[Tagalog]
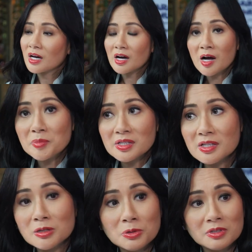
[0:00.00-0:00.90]
Ang aming
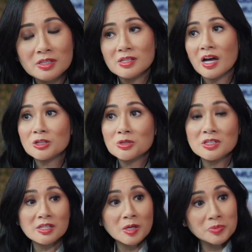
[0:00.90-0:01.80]
cityhood is
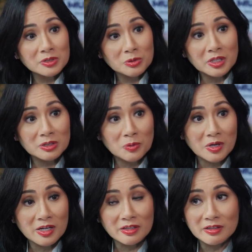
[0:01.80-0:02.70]
actually sa April
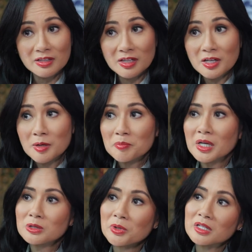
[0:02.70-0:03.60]
21.
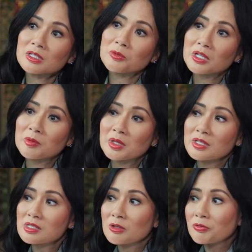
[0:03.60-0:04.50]
May 21
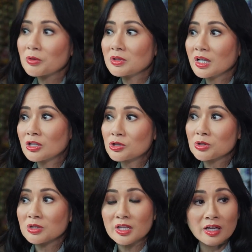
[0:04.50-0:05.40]
naman is the
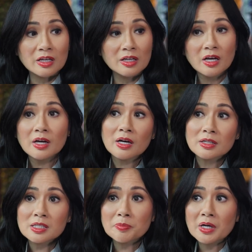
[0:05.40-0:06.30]
foundation day
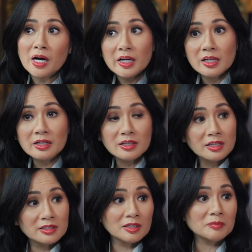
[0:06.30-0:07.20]
sa
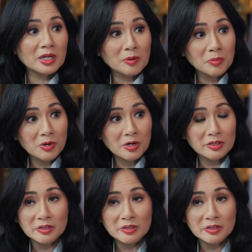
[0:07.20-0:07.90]
pagkakilanlan ng Malabon.